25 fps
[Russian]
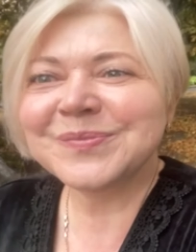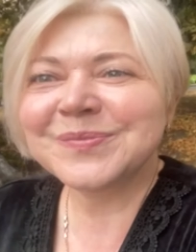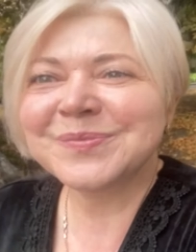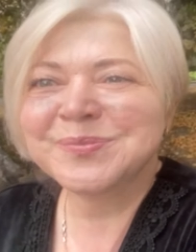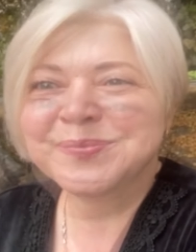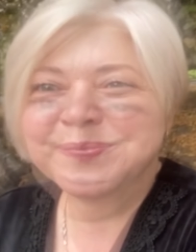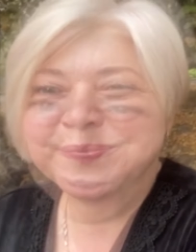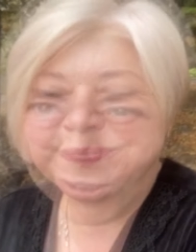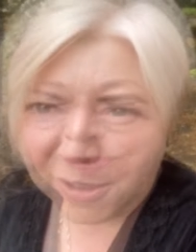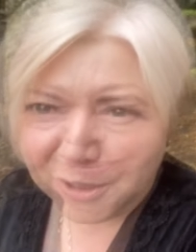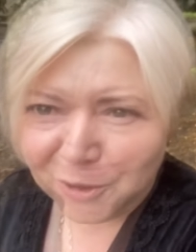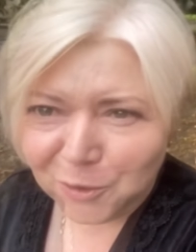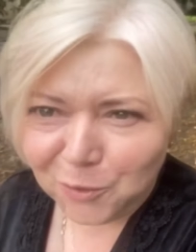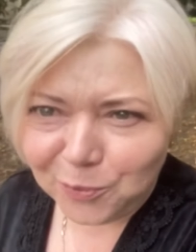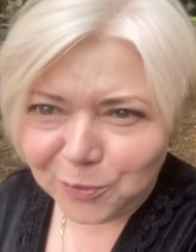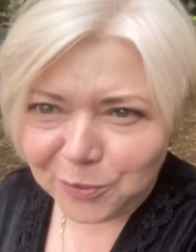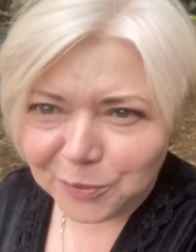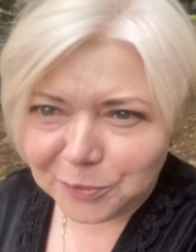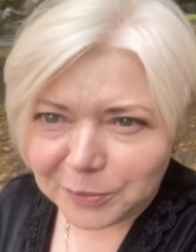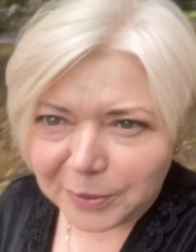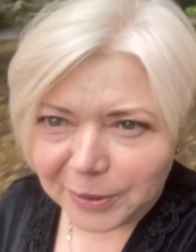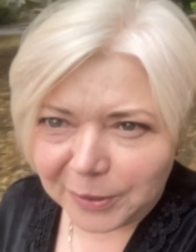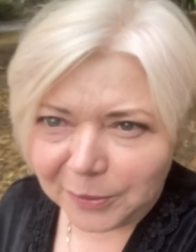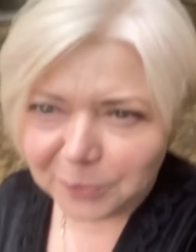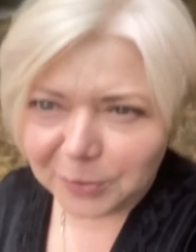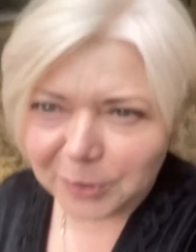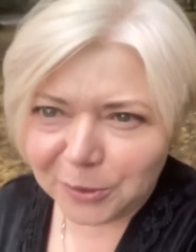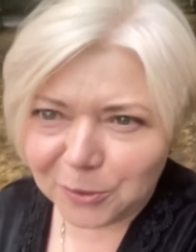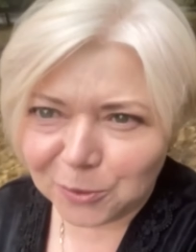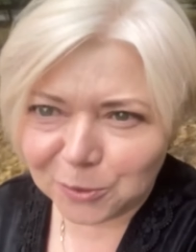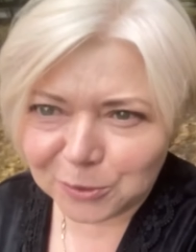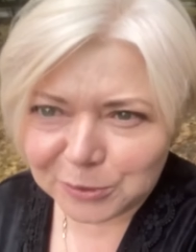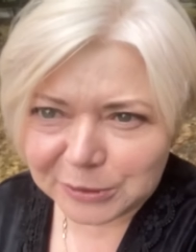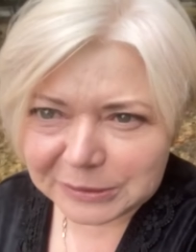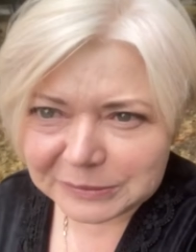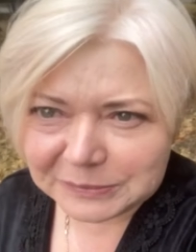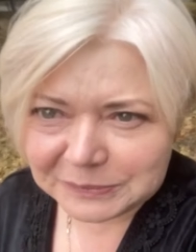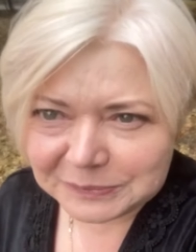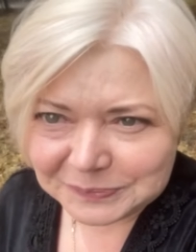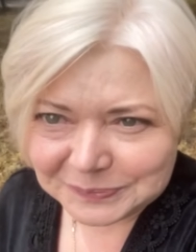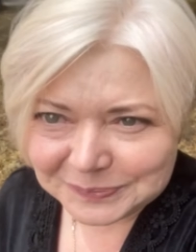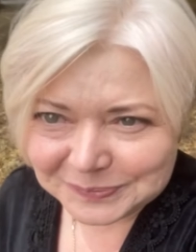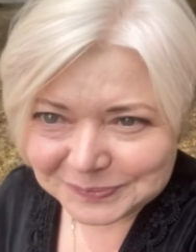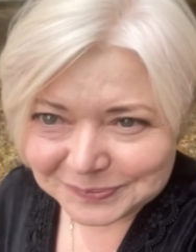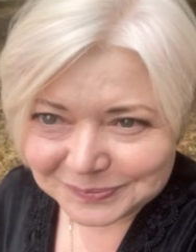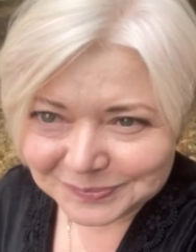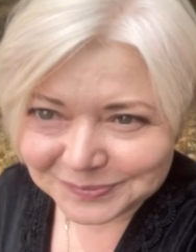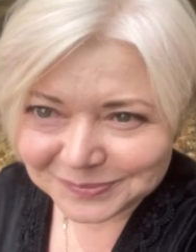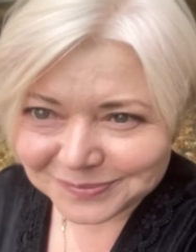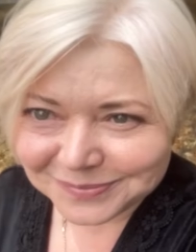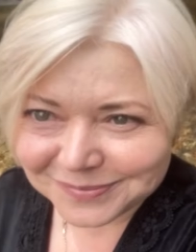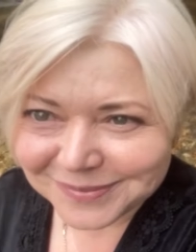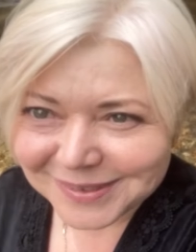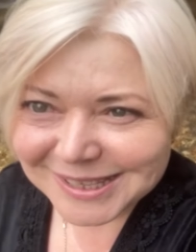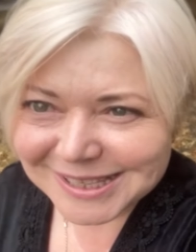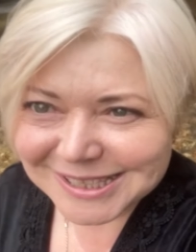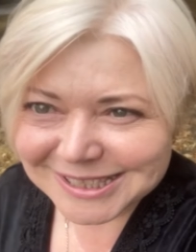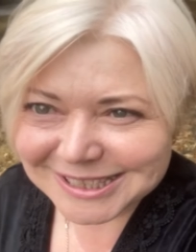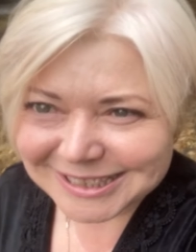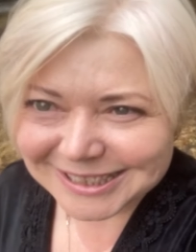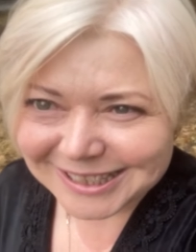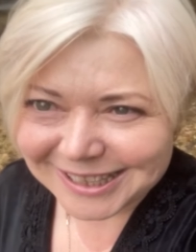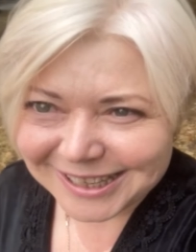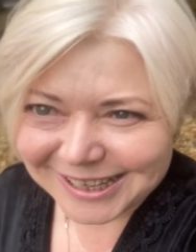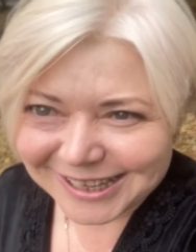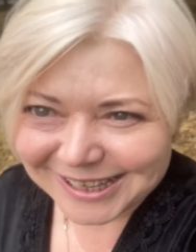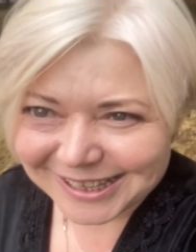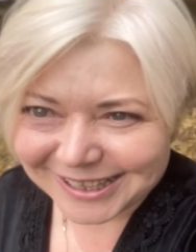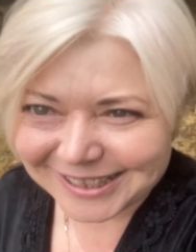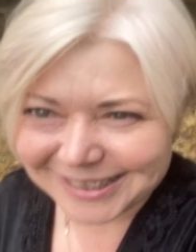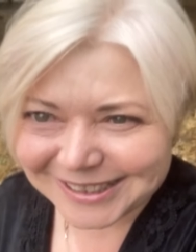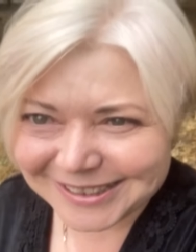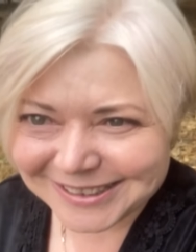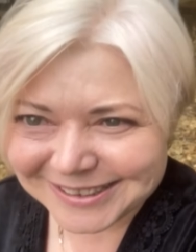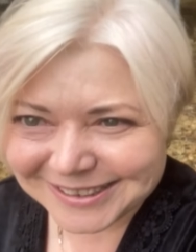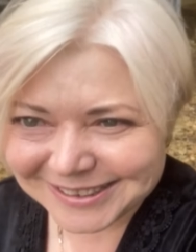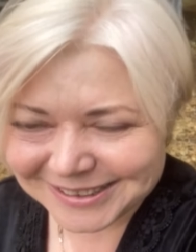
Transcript: Моя любимая погода. Не жарко.